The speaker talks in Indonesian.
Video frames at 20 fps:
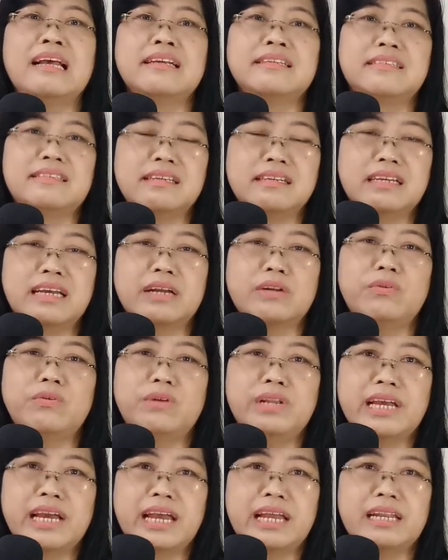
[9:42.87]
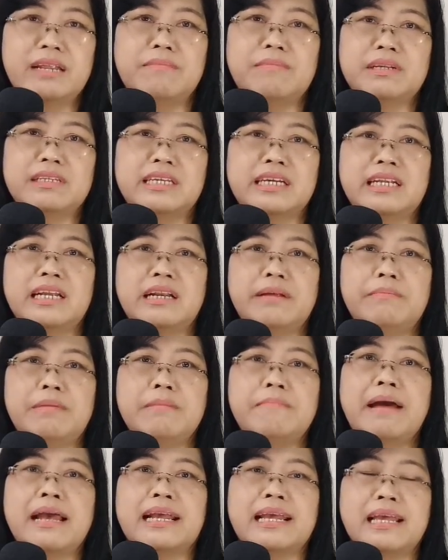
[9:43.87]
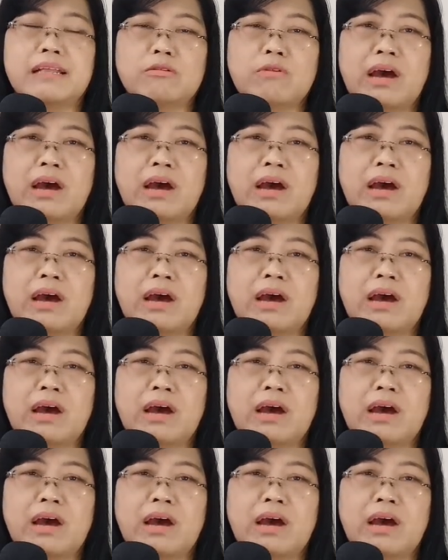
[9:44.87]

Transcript: sehingga dunia ini menjadi lebih baik.